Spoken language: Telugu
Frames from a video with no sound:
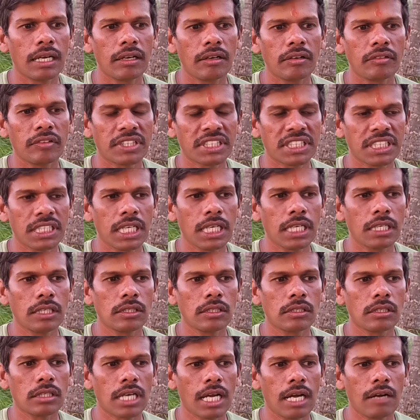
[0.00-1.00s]
విత్తనాలు
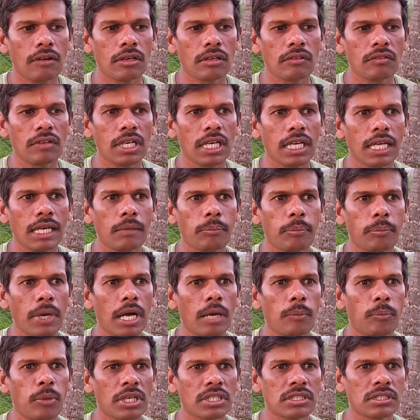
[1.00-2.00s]
రావడం వల్ల
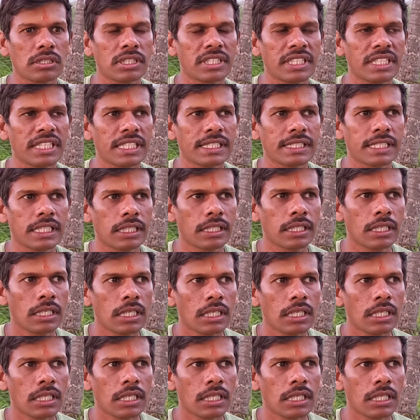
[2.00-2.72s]
పక్షులు తినేసాయి